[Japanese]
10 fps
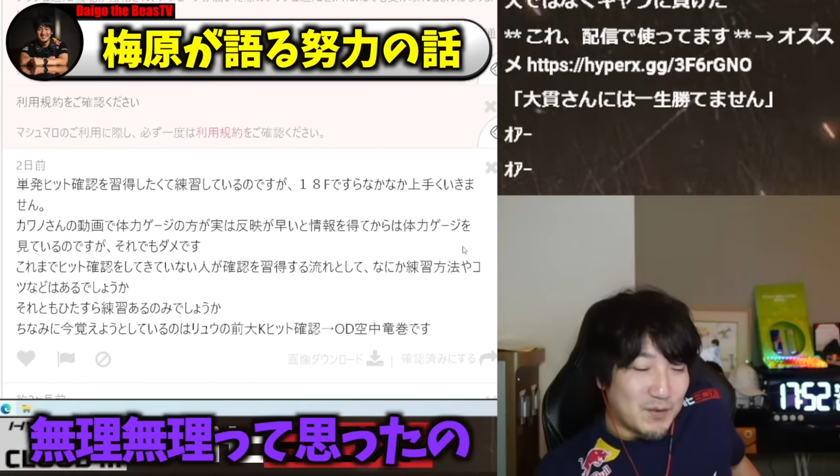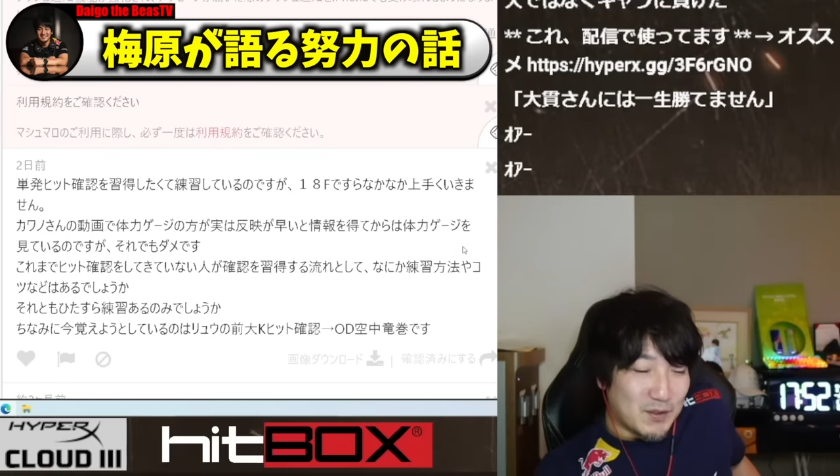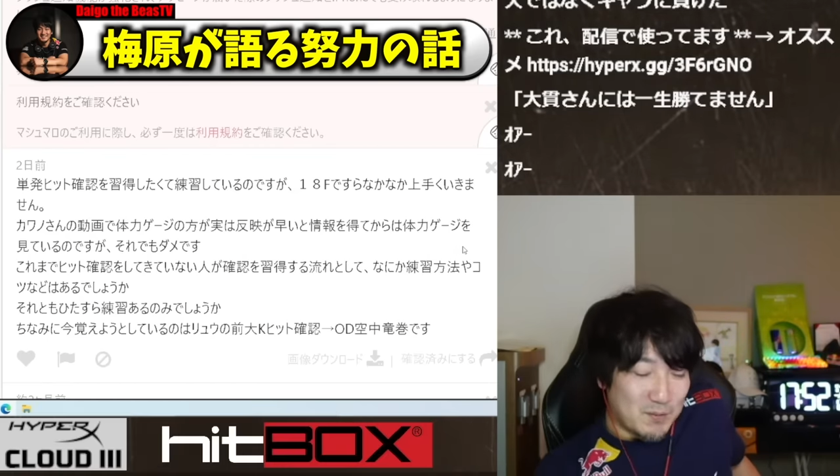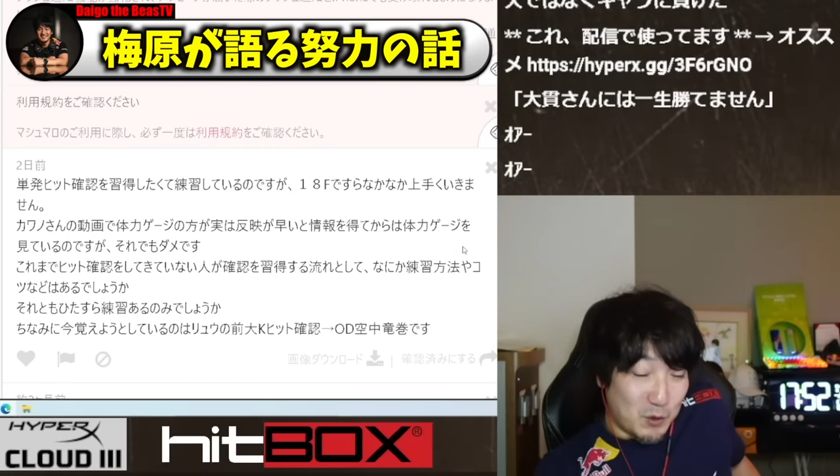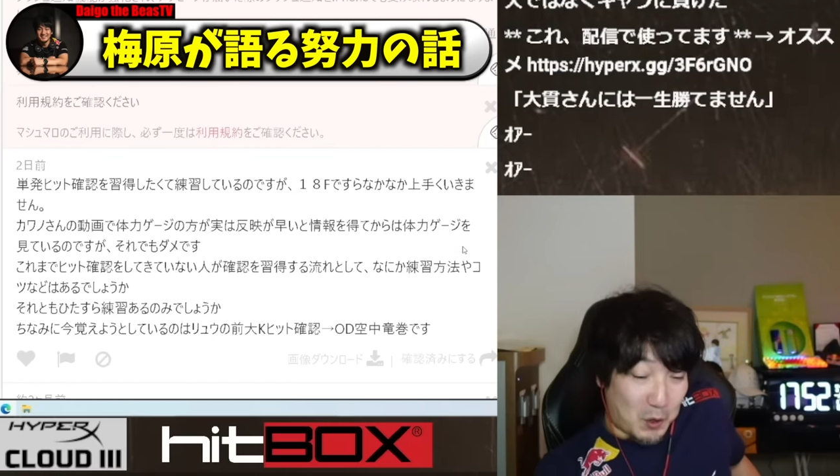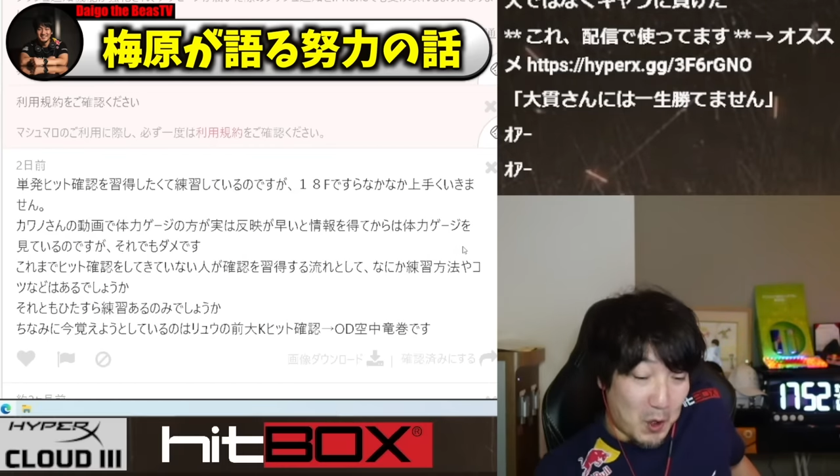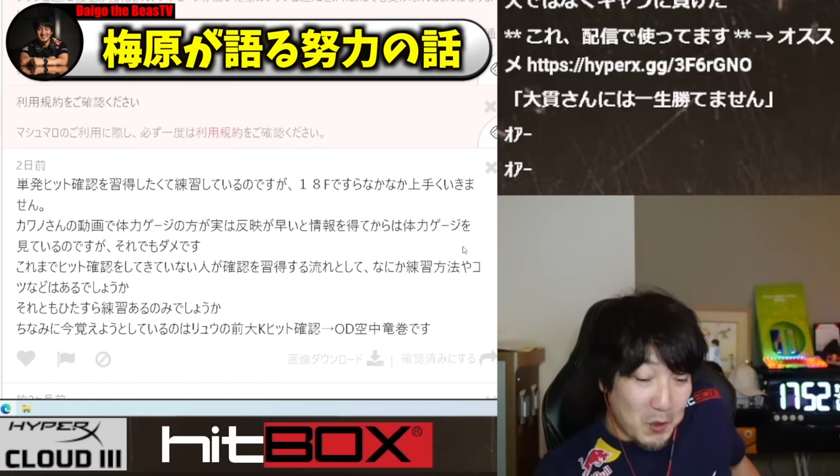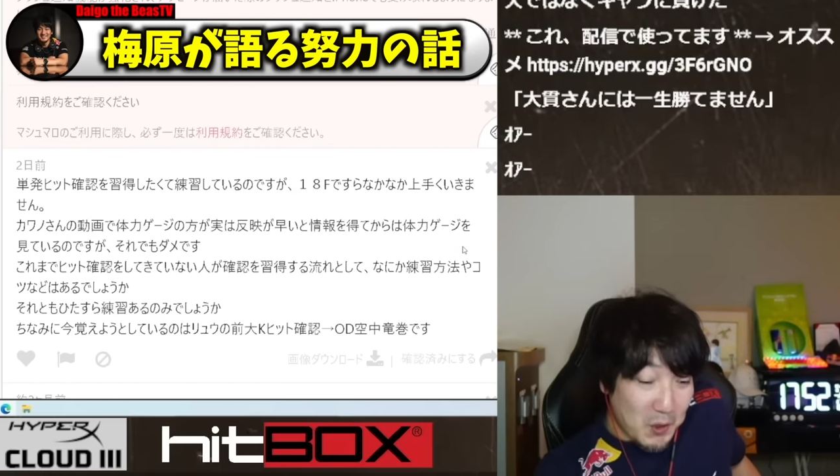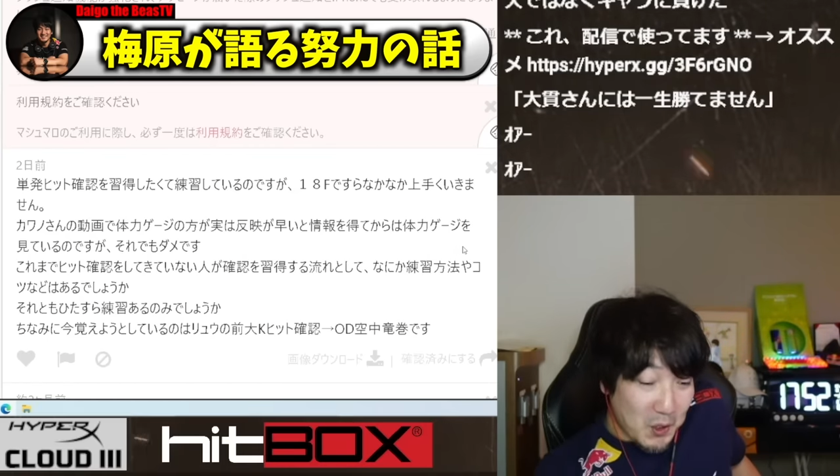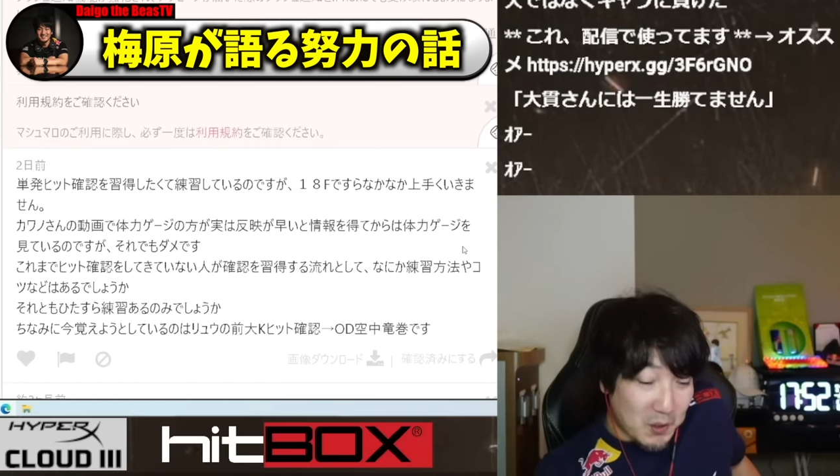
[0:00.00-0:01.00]
のだってあ
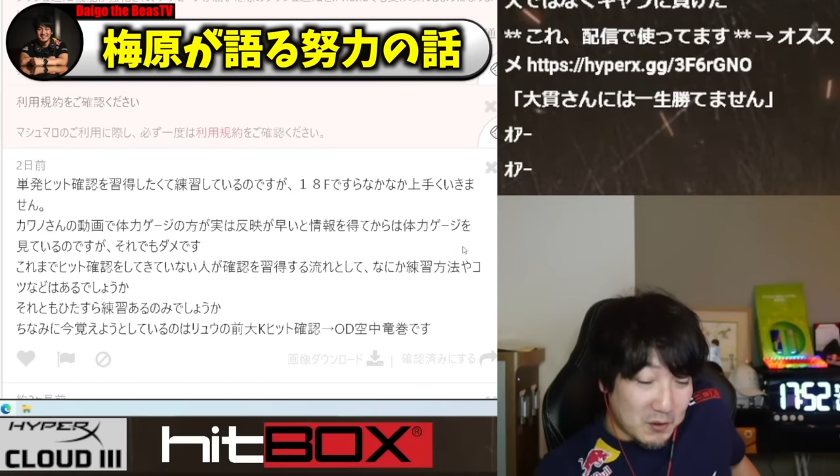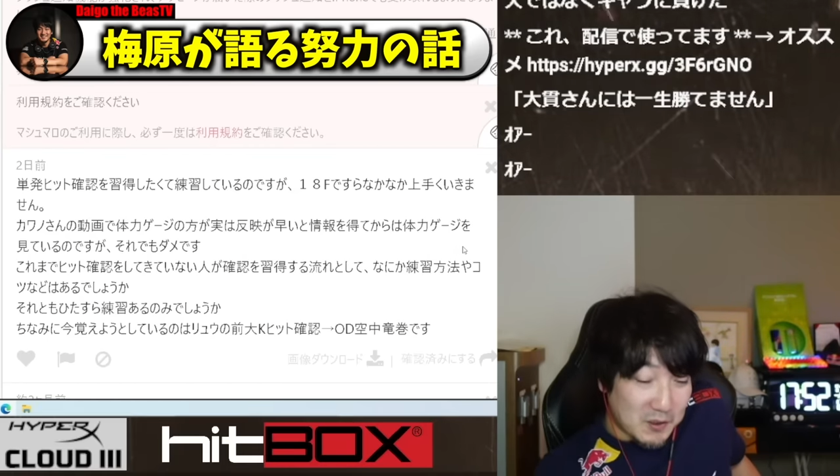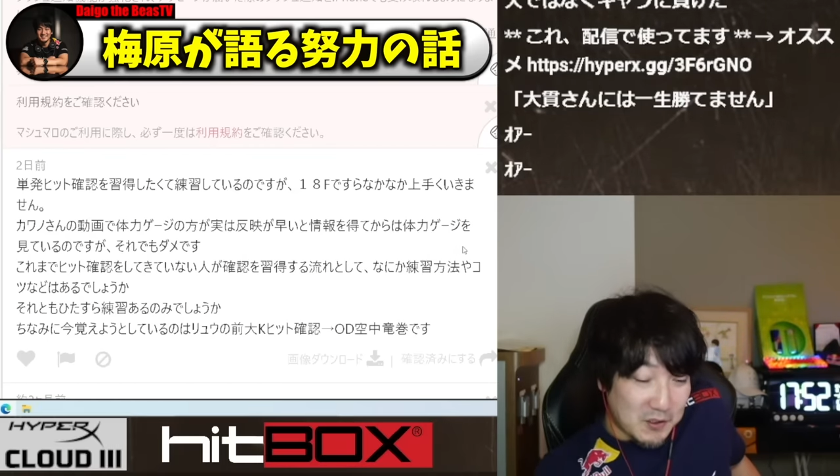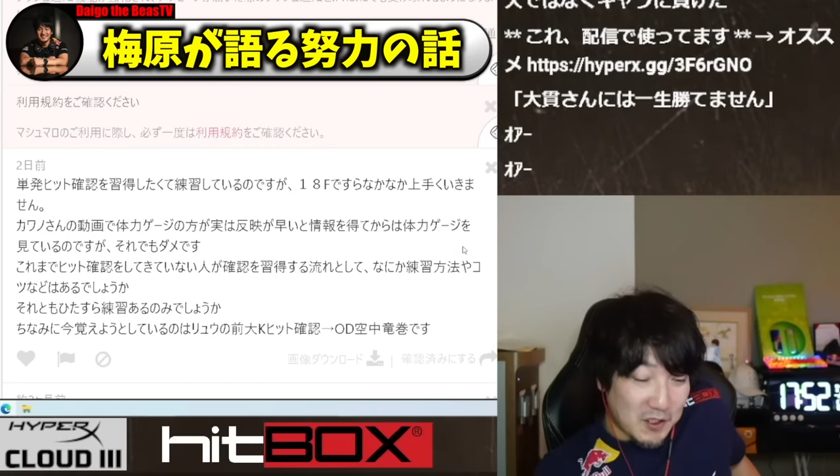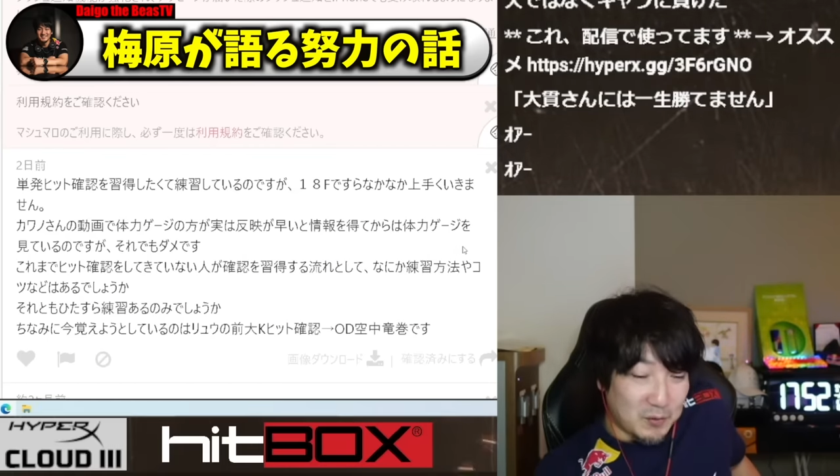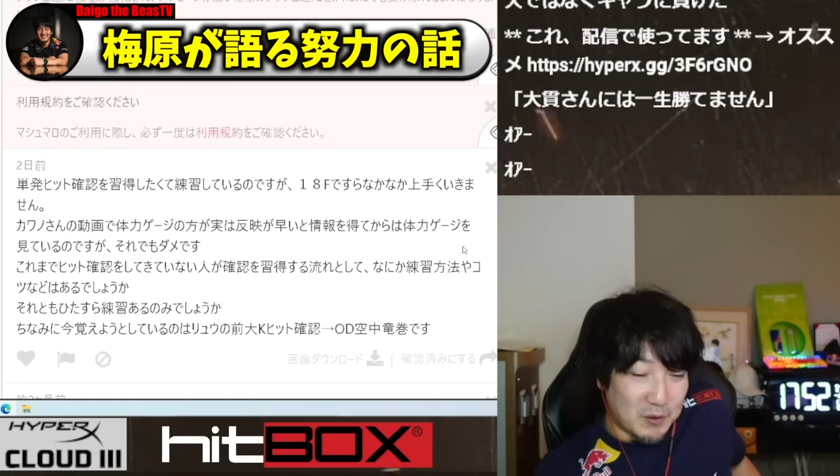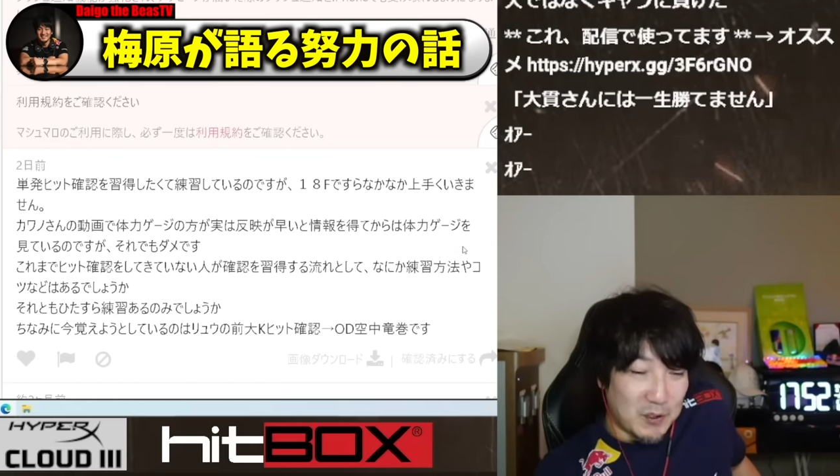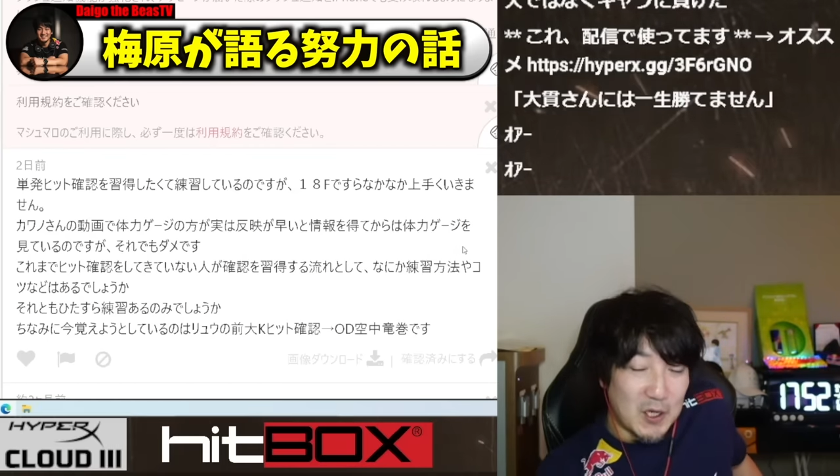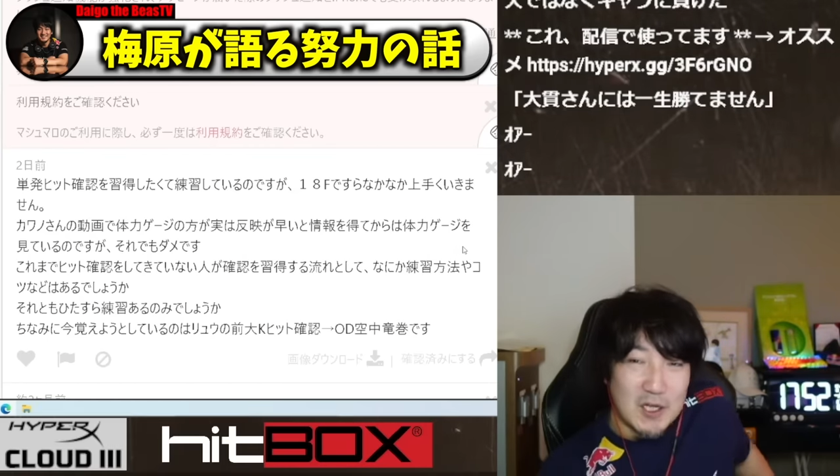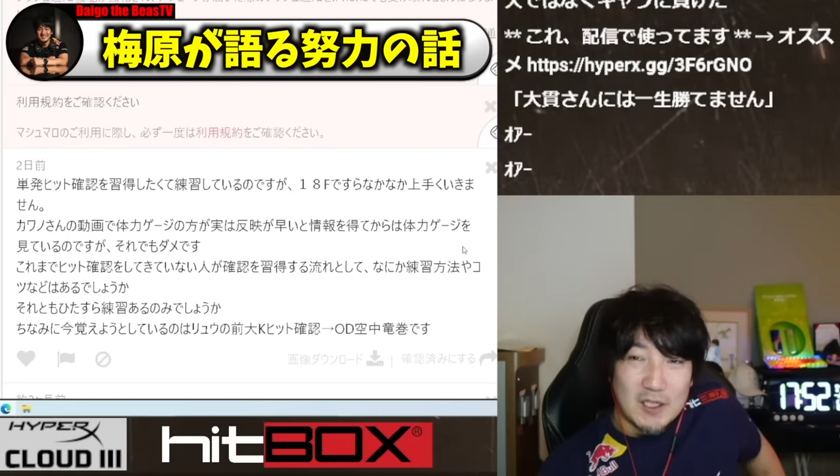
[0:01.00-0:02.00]
んなから隙ないのに